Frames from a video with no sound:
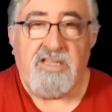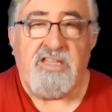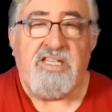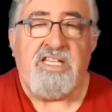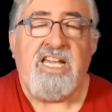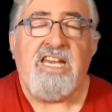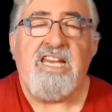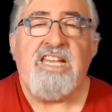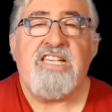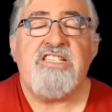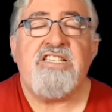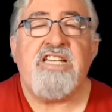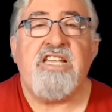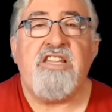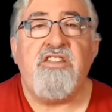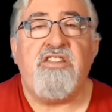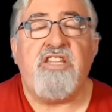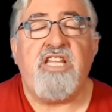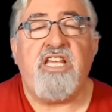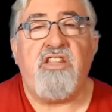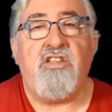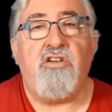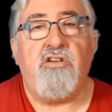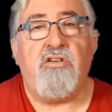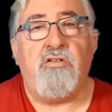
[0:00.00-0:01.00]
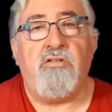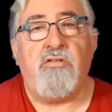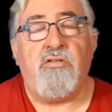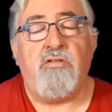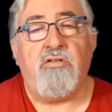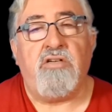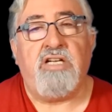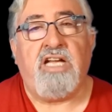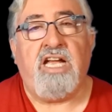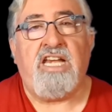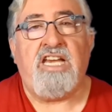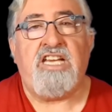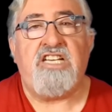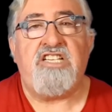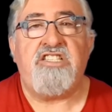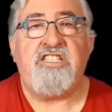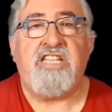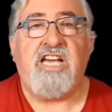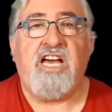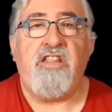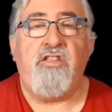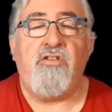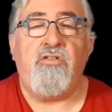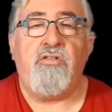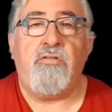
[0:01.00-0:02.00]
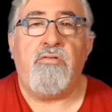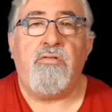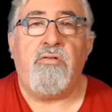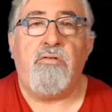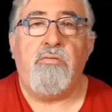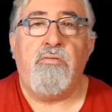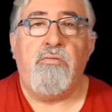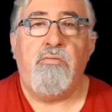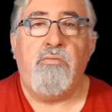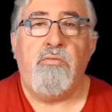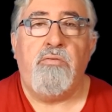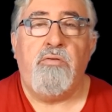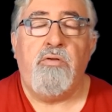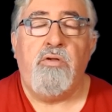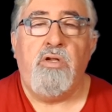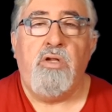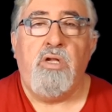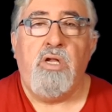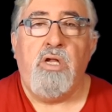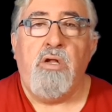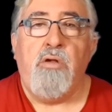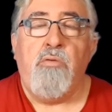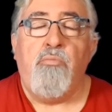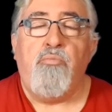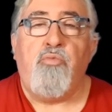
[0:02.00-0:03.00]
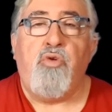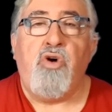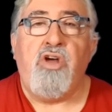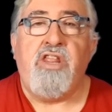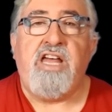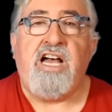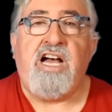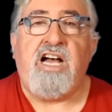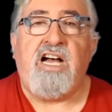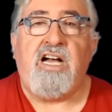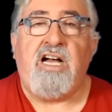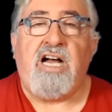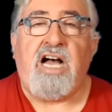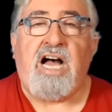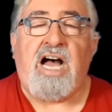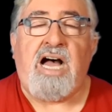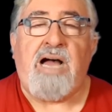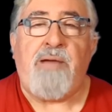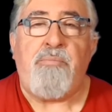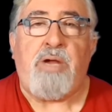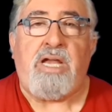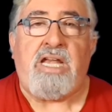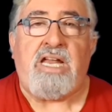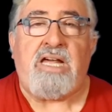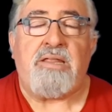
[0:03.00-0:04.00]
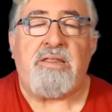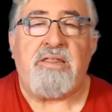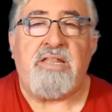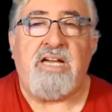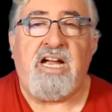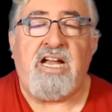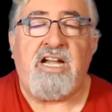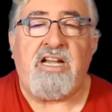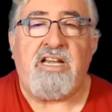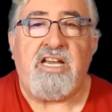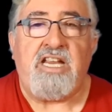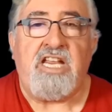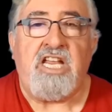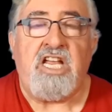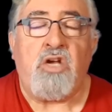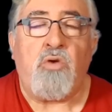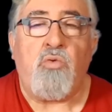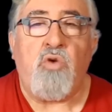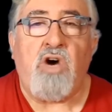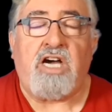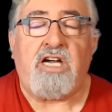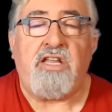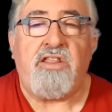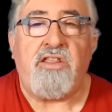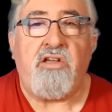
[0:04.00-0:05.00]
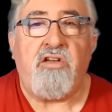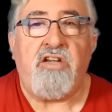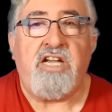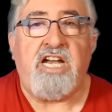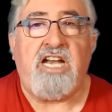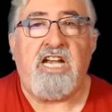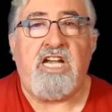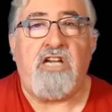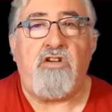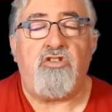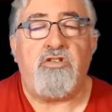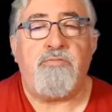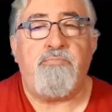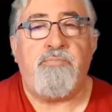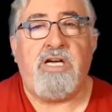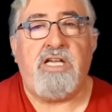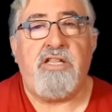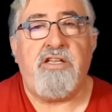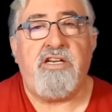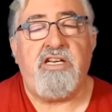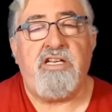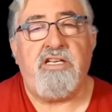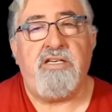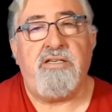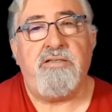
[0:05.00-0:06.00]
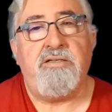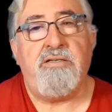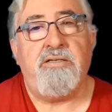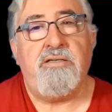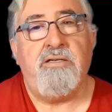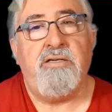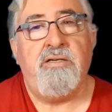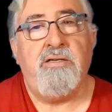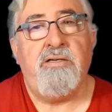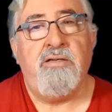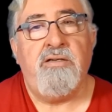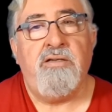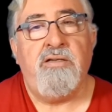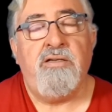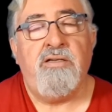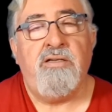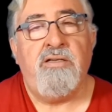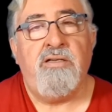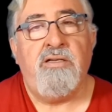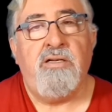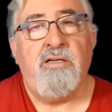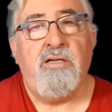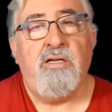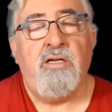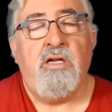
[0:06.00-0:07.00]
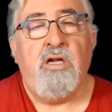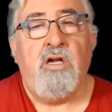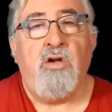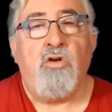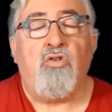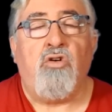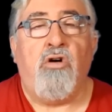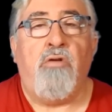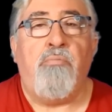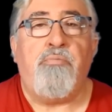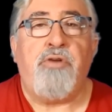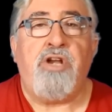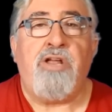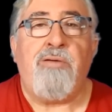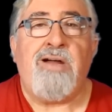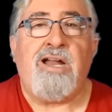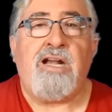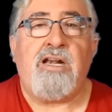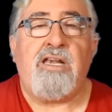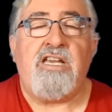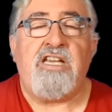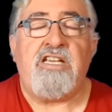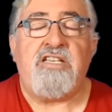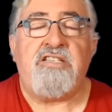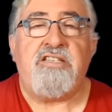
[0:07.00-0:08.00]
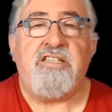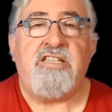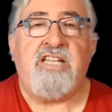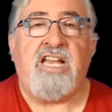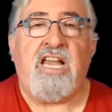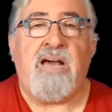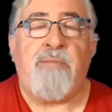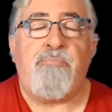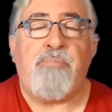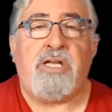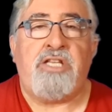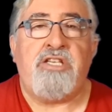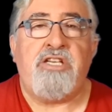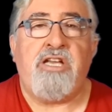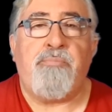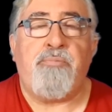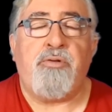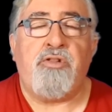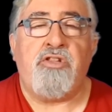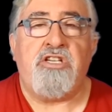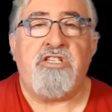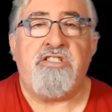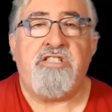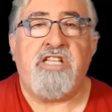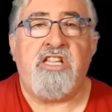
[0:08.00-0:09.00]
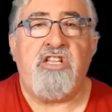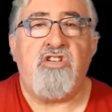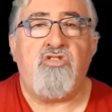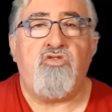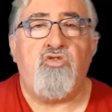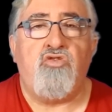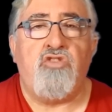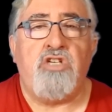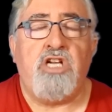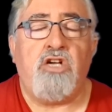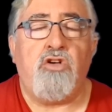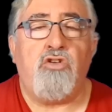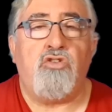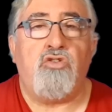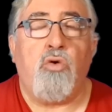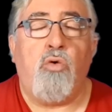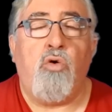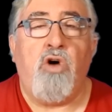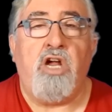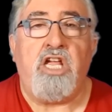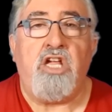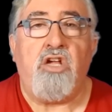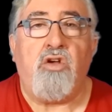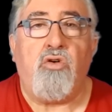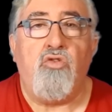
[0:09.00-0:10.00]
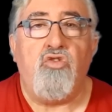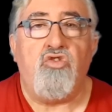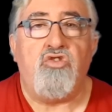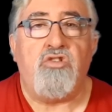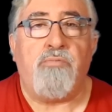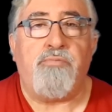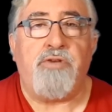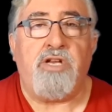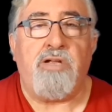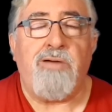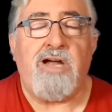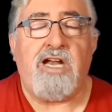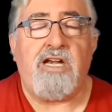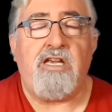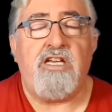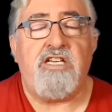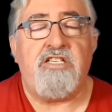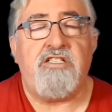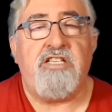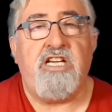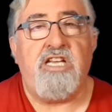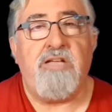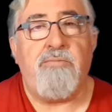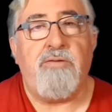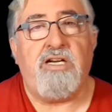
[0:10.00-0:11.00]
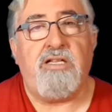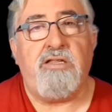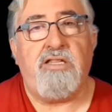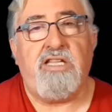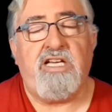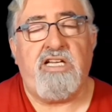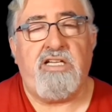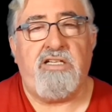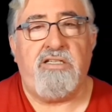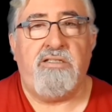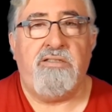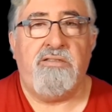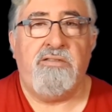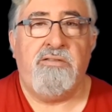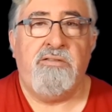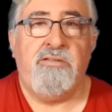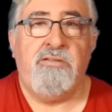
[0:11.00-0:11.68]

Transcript: ¿Tiene sentido que el Estado pueda amenazar y coaccionar a los padres con privarles de la patria potestad de sus hijos o incluso privarles de libertad,